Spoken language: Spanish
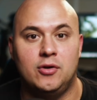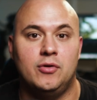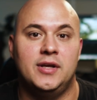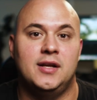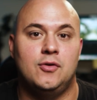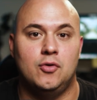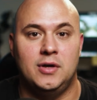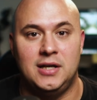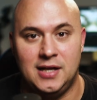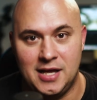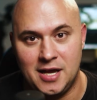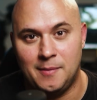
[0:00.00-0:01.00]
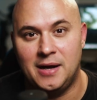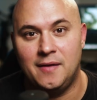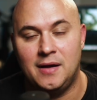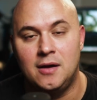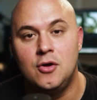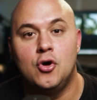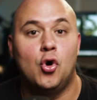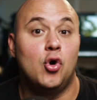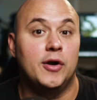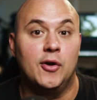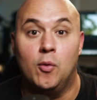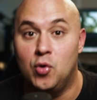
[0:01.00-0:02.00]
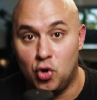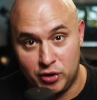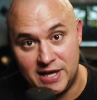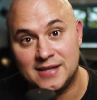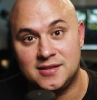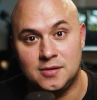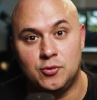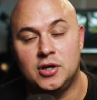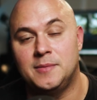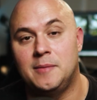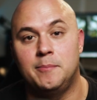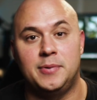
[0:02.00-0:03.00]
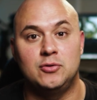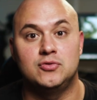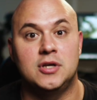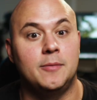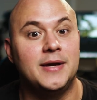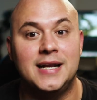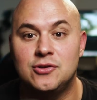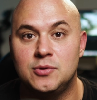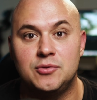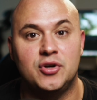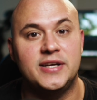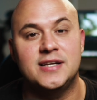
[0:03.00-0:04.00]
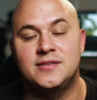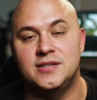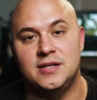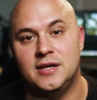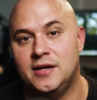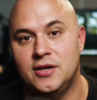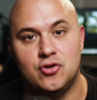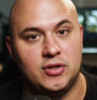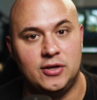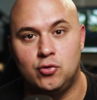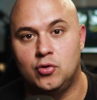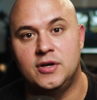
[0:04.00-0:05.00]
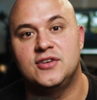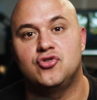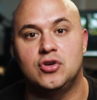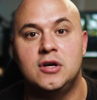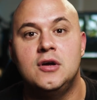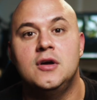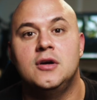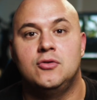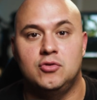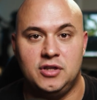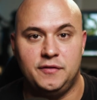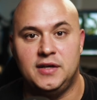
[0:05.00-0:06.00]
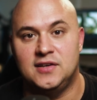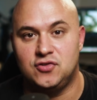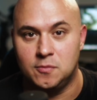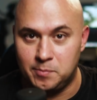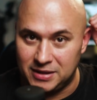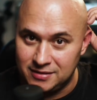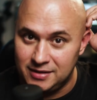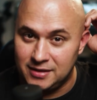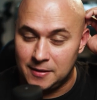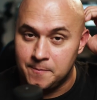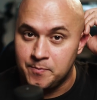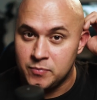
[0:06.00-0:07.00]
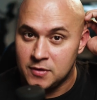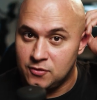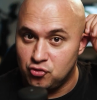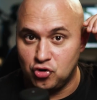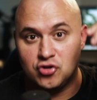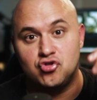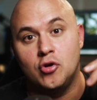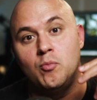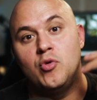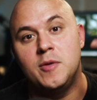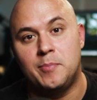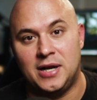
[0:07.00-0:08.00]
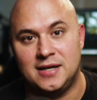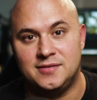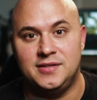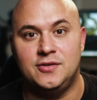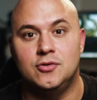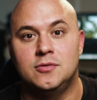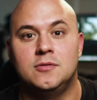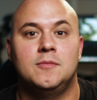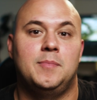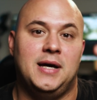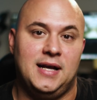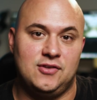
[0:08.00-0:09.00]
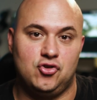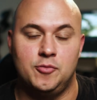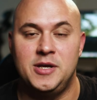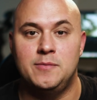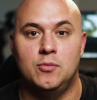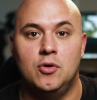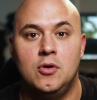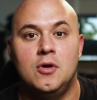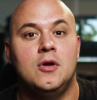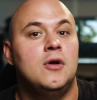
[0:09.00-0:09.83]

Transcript: que no quieres cogerle la llamada o que lo bloqueaste, porque me han preguntado, mira, tú me bloqueaste y es que yo tengo esa notificación prendida. eso es muy práctico para eso mismo.